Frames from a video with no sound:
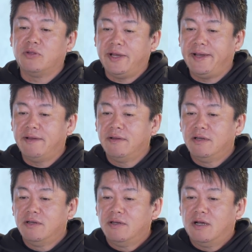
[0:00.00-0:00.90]
う
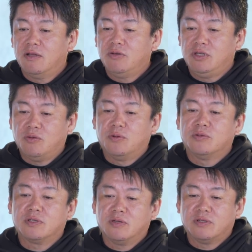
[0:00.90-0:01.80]
ん、あのいいと思うん
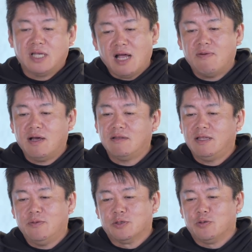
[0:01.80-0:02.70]
ですけど、サーファーっ
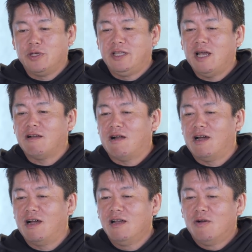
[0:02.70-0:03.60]
てでもそんなにいないから、
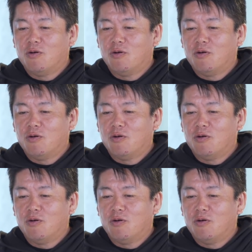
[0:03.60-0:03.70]
うん、